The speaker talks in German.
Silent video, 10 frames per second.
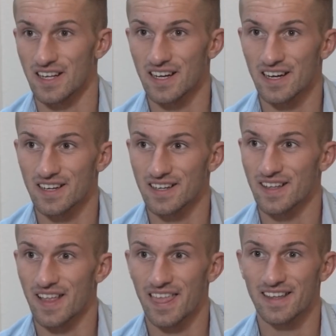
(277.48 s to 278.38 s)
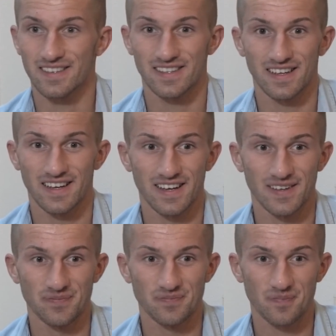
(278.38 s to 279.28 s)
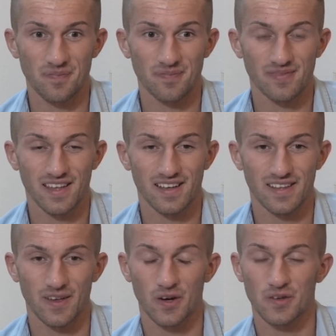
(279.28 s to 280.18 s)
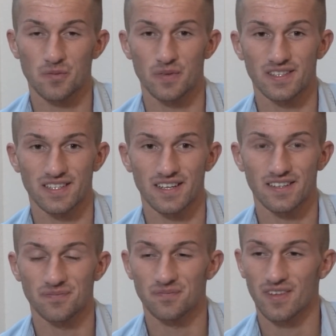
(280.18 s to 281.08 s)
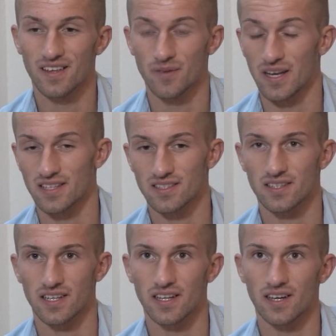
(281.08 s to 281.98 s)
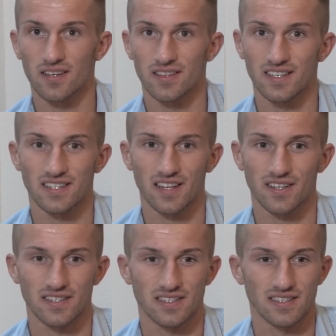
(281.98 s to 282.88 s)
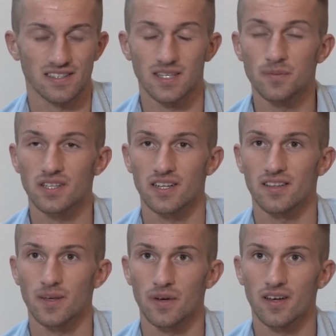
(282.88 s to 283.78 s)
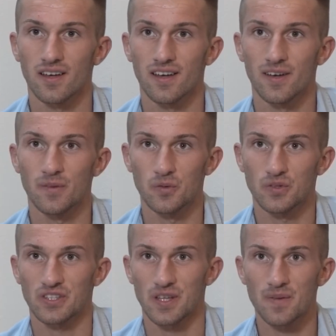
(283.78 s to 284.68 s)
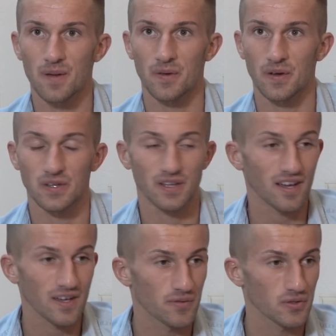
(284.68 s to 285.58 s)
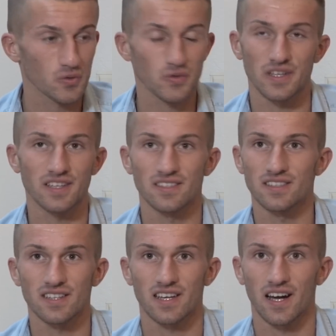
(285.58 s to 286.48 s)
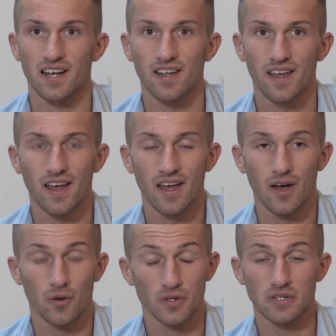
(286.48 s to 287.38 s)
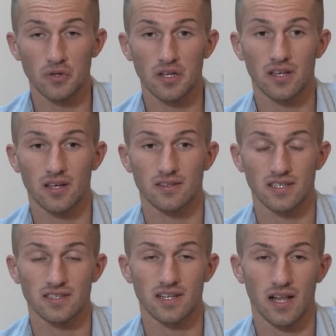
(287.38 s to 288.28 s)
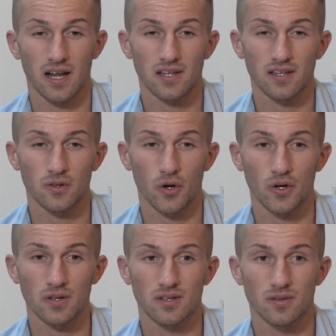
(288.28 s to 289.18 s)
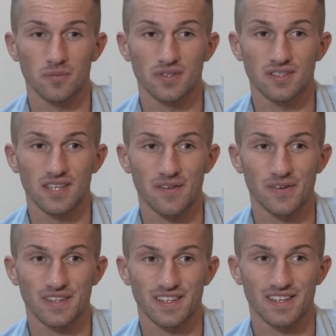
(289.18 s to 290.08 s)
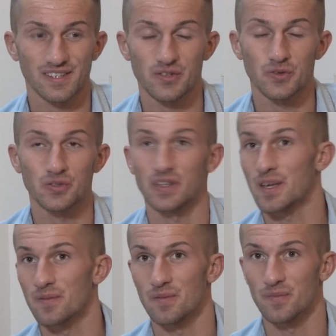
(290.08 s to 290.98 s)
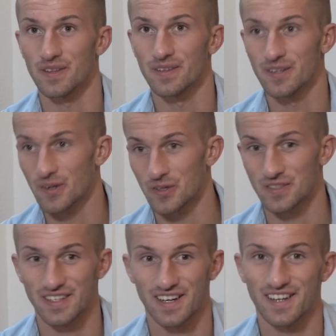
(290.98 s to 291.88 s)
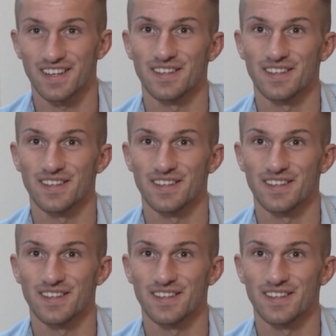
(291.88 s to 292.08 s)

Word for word: Trainer, der, der Joachim Spitzer, mein erster Trainer, der da dachte, das, das gibt es ja nicht mehr. Ich musste stehen bleiben können. Also, ja, ich versuche es, es ist nicht gegangen. Und das hat wirklich sehr, sehr lange gedauert, bis ich einfach dann nach dem Schuss stehen geblieben bin. Gott sei Dank.